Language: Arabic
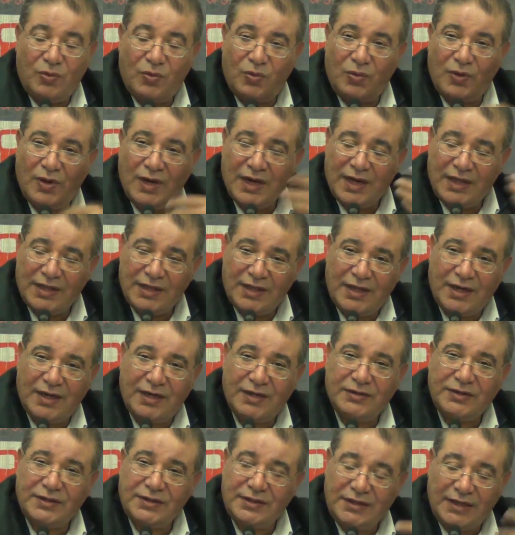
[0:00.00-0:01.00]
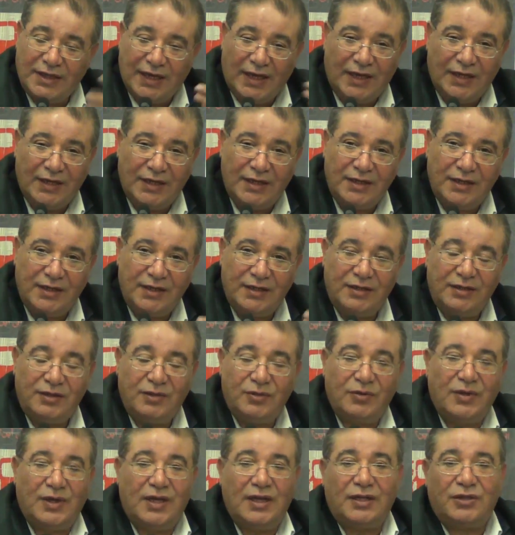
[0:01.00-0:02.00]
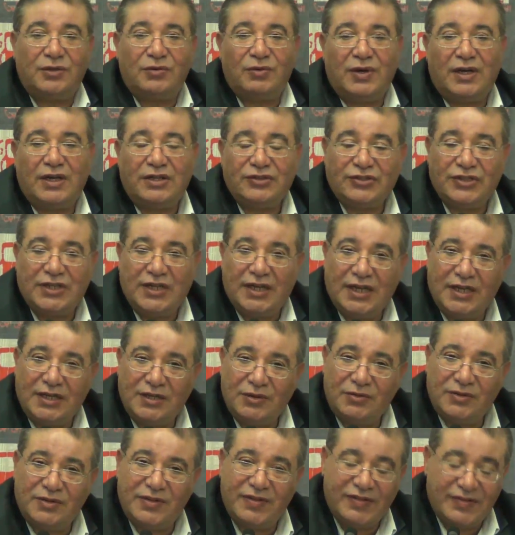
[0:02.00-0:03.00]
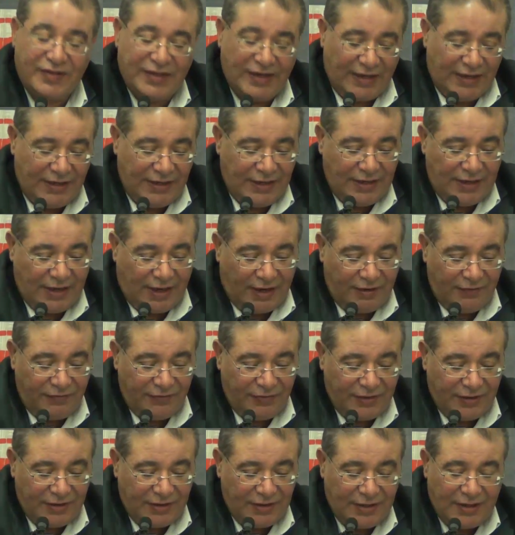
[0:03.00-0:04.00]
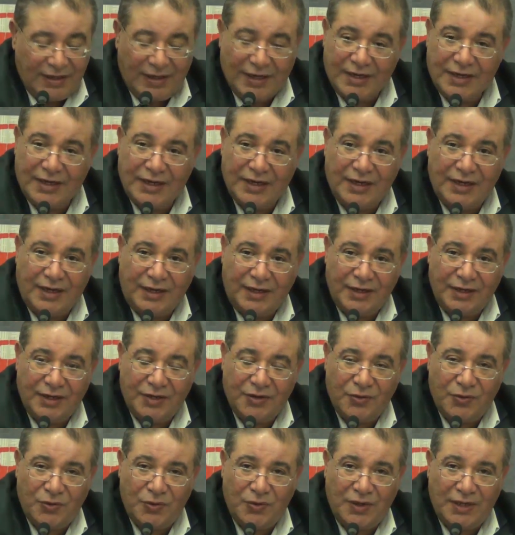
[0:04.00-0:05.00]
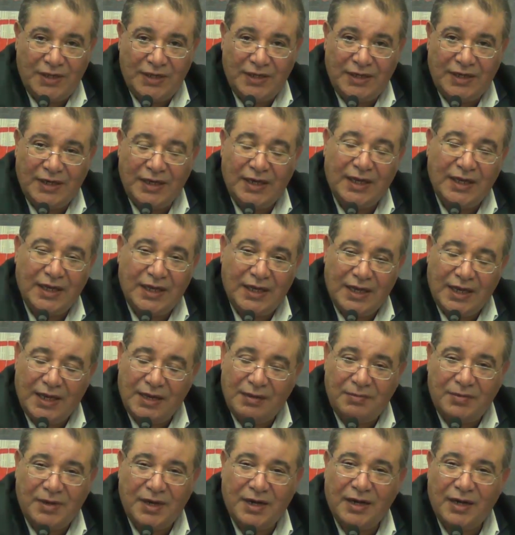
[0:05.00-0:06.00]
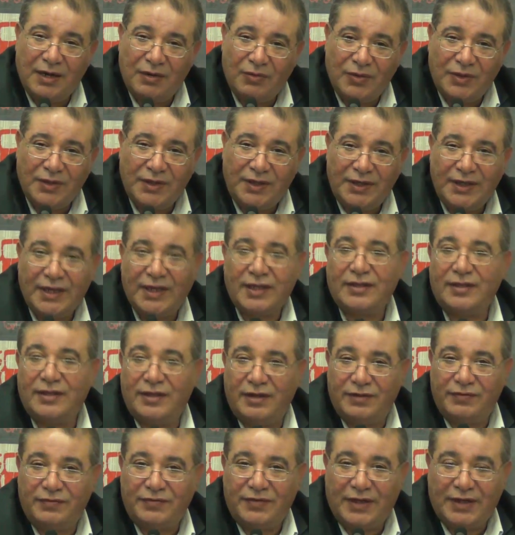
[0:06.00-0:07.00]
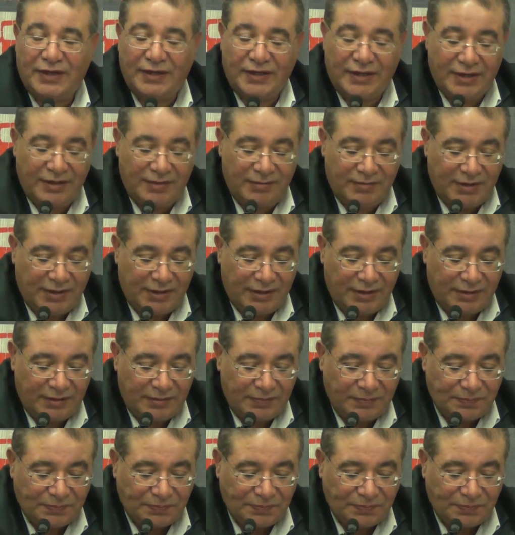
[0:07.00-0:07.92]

وقدرت يعني دول تواجه هذا وتستعيد عافيته لكن احنا نقول ان لا هالمرة الوضع يختلف عن كل مرة